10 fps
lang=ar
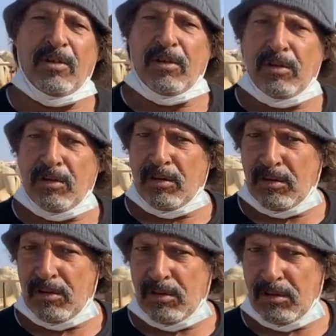
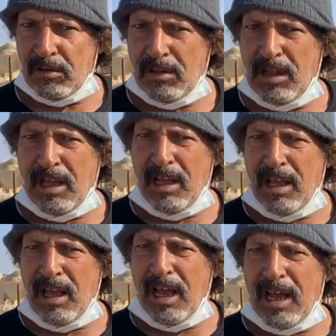الزند الزند حقت
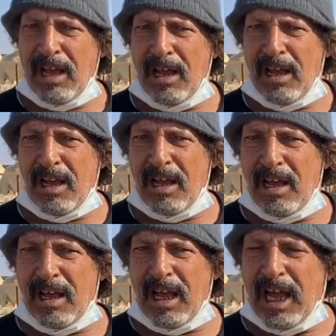الزنود
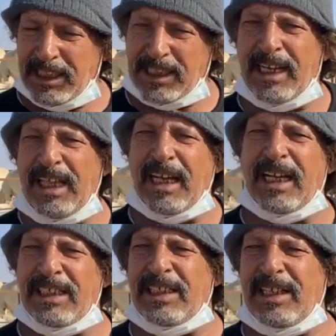الزند حق
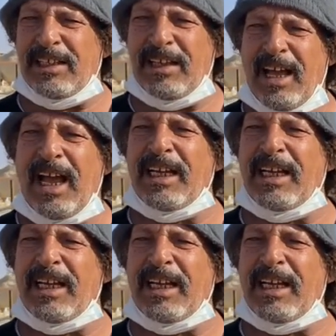اليدين إيه. حق